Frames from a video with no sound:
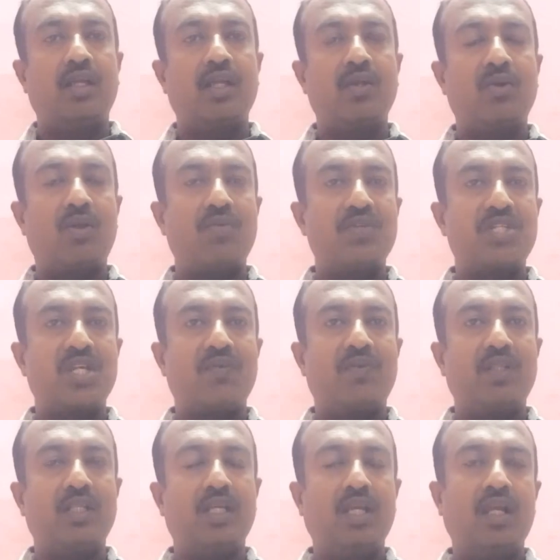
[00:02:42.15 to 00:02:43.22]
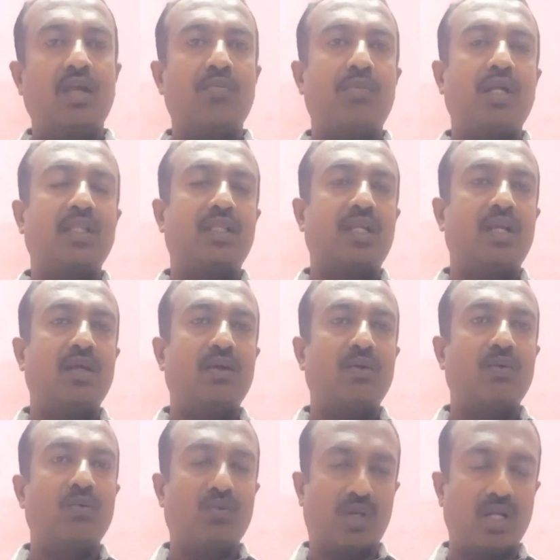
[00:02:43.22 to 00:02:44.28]
இன்னொரு விஷயம் வந்து மற்ற
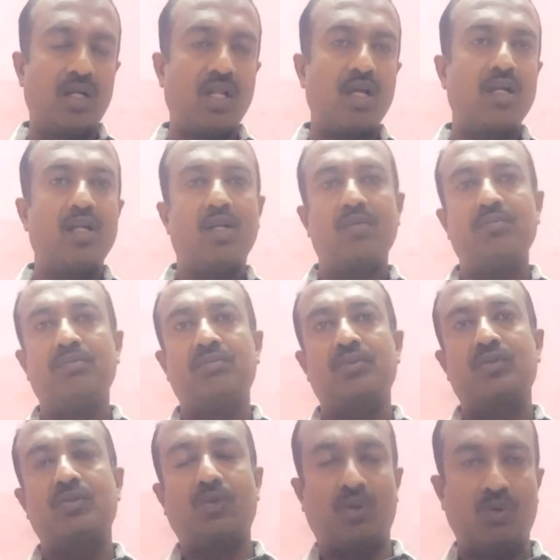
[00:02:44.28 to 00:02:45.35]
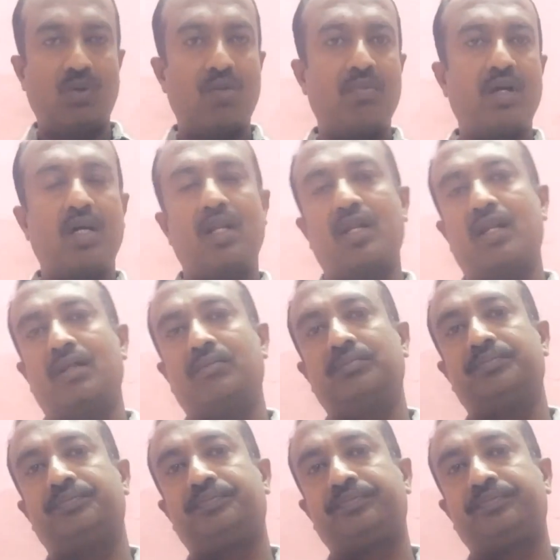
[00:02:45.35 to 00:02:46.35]
உரங்களாகட்டும் தொழு உரமாக இருக்கட்டும்